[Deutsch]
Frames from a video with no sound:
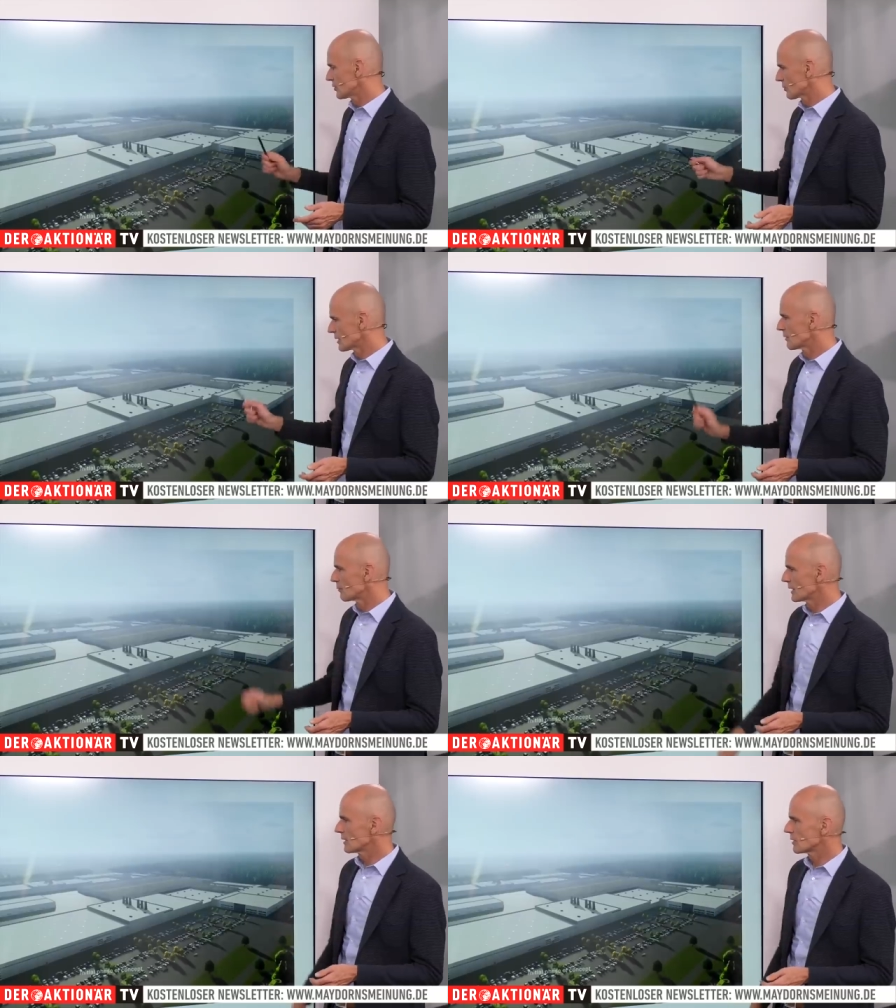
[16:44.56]
ist übrigens mal
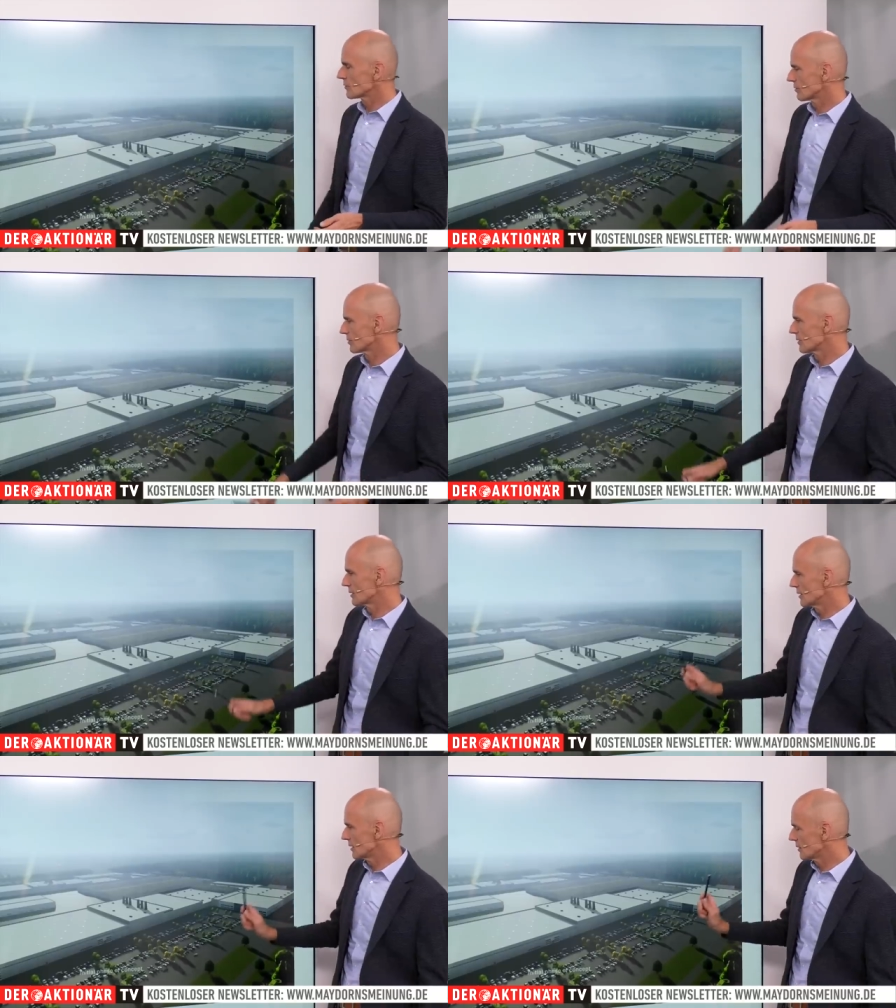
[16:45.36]
ein Blick auf
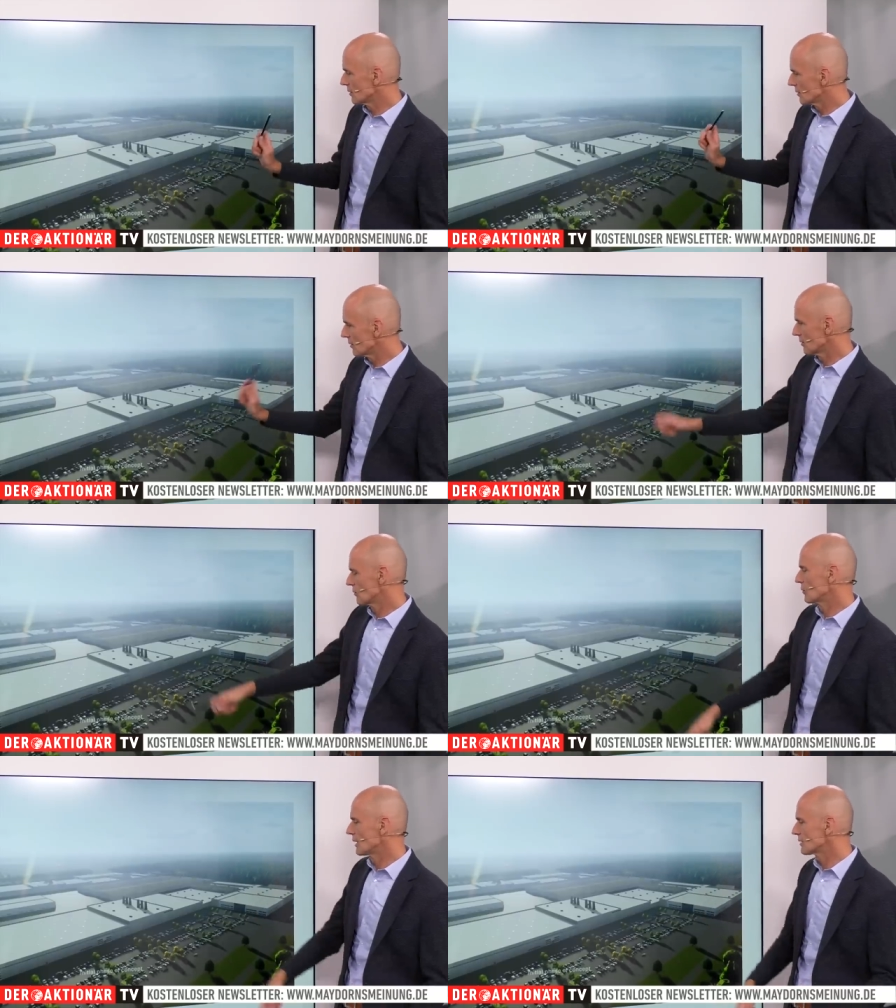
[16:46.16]
die
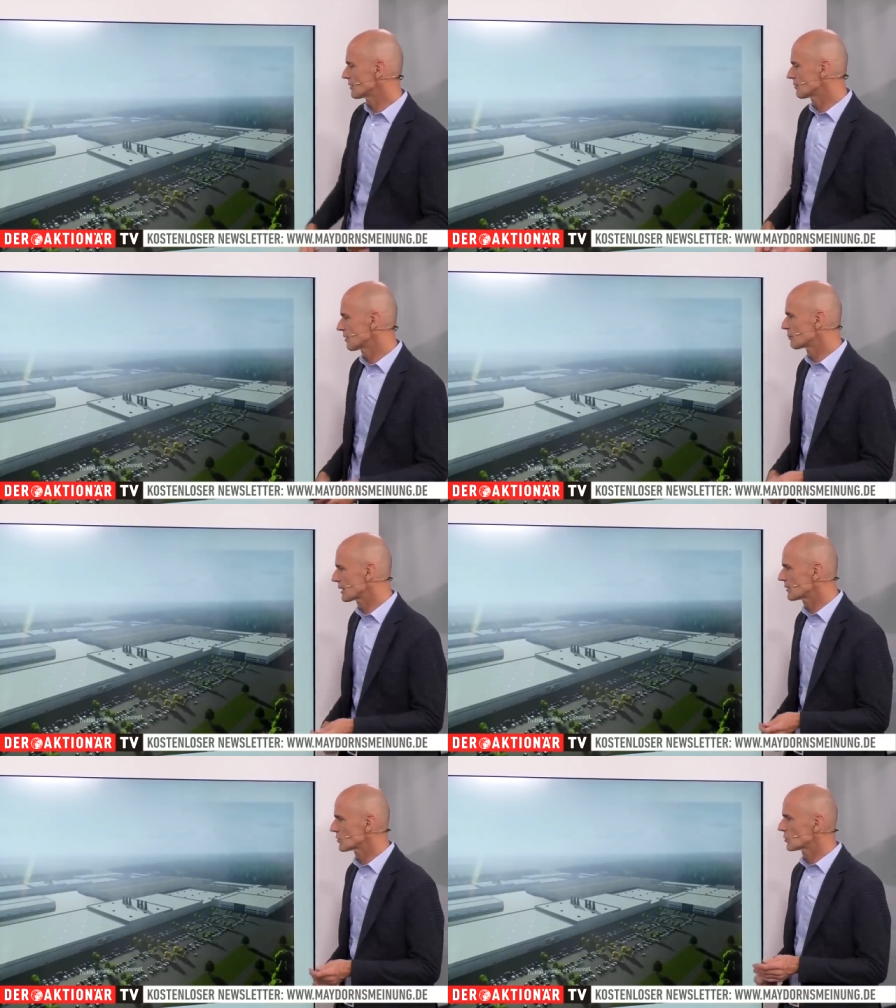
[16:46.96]

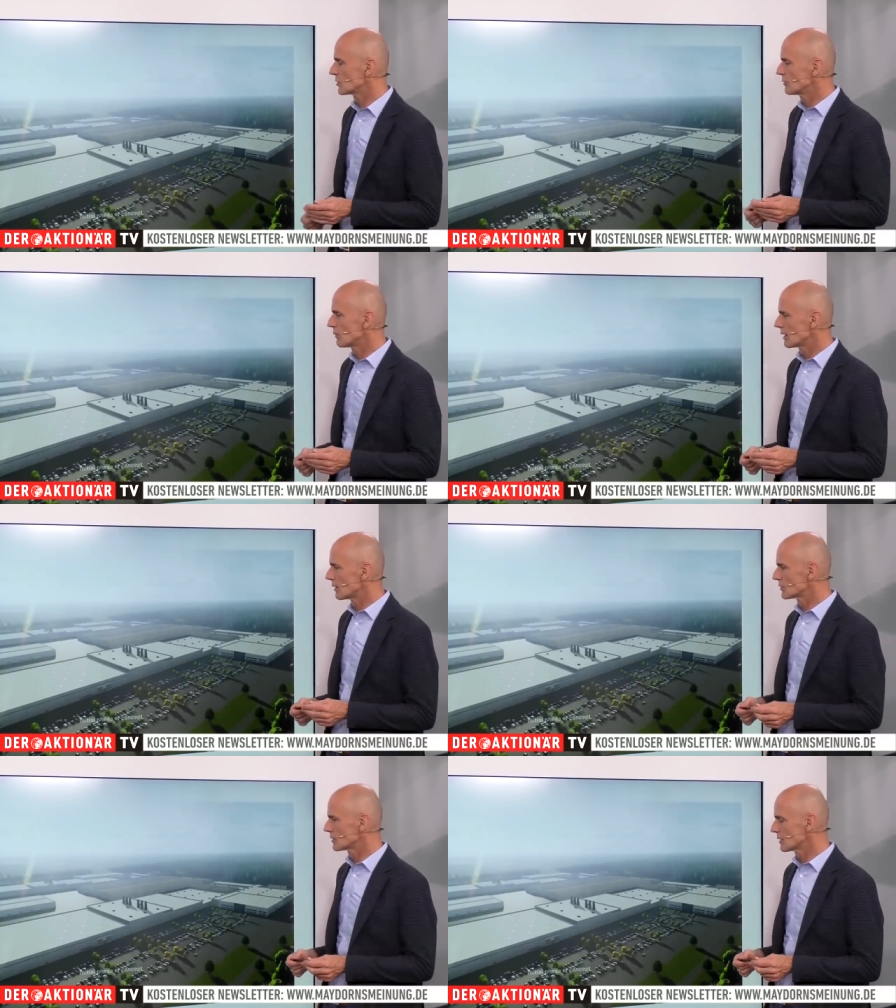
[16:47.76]
US-Fabrik, so soll die mal
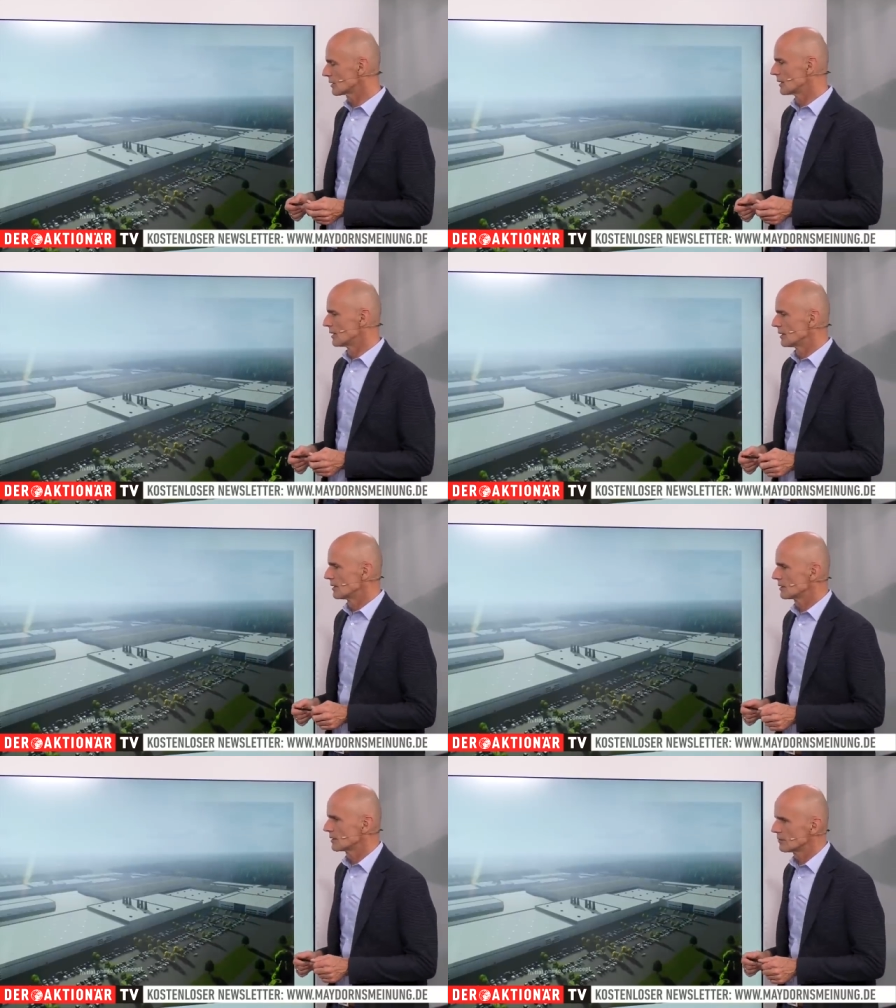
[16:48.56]
aussehen,
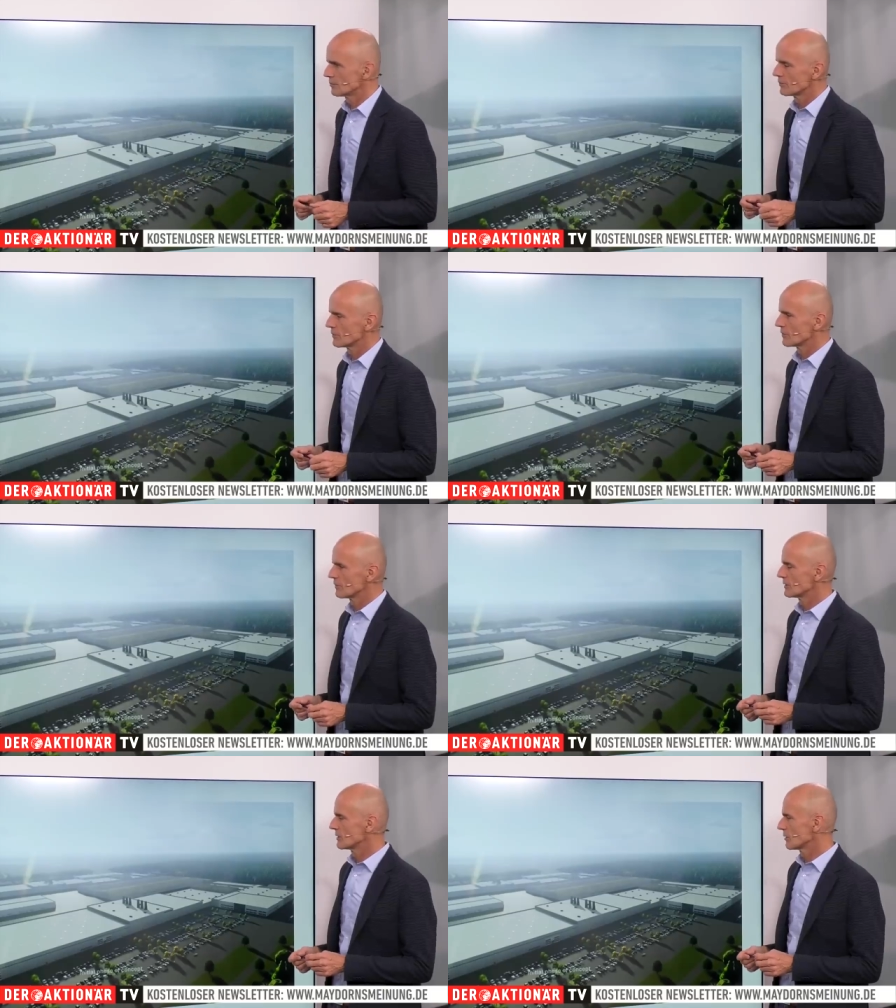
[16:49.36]
ähm,
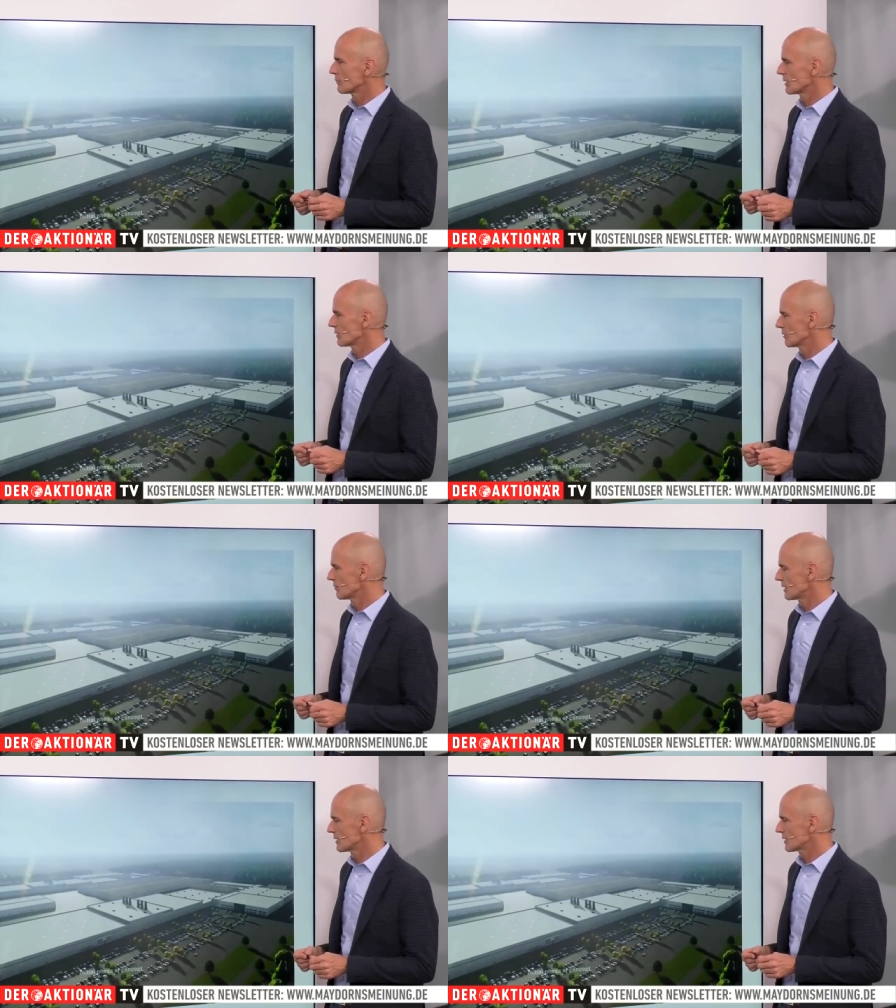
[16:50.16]
wenn sie dann mal
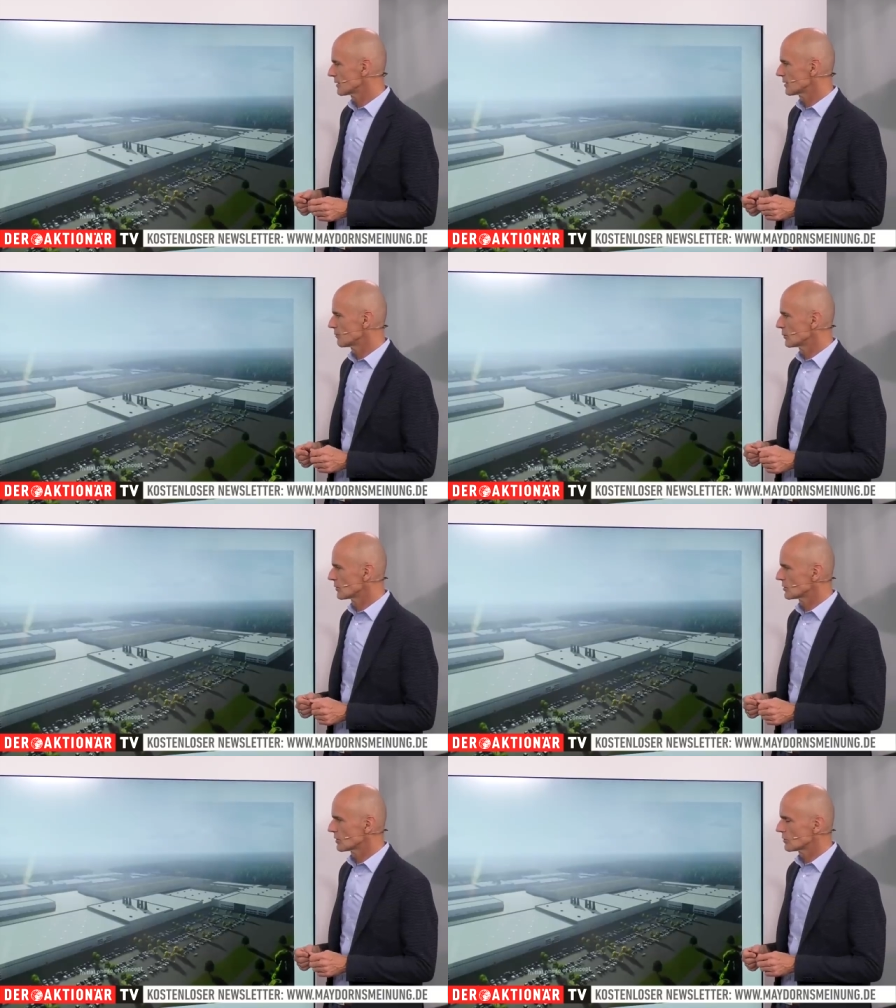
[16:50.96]
ähm, fertig ist im
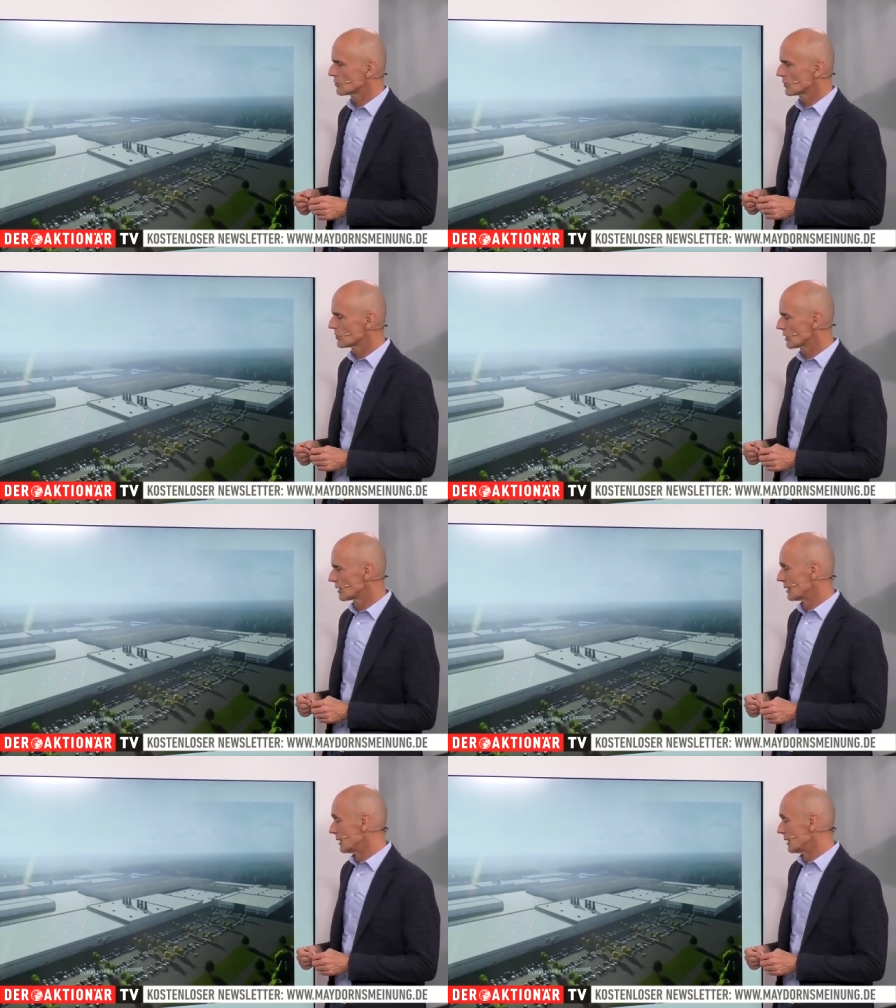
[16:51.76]
Bundesstaat Georgia.